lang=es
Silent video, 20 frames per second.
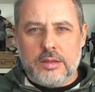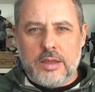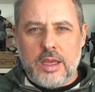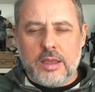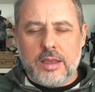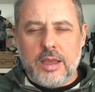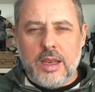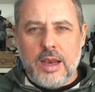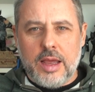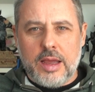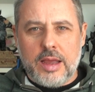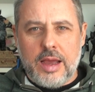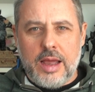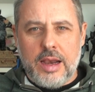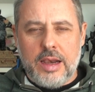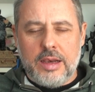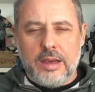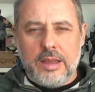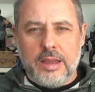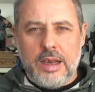Jake
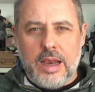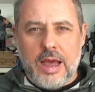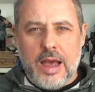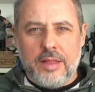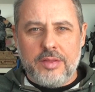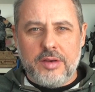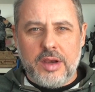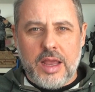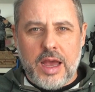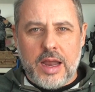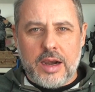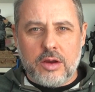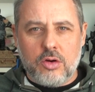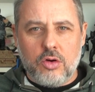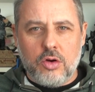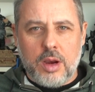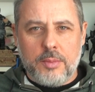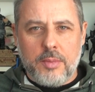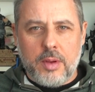Gyllenhaal y la Adri Arjona,